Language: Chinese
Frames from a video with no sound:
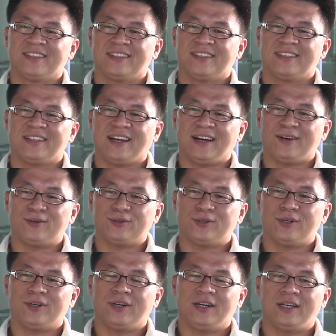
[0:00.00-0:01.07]
那我
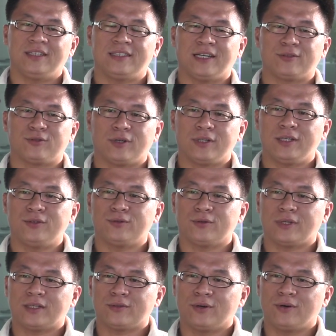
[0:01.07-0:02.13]
就很想传递说
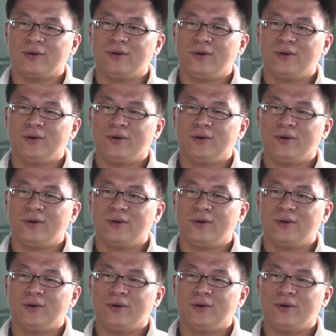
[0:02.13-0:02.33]
那种。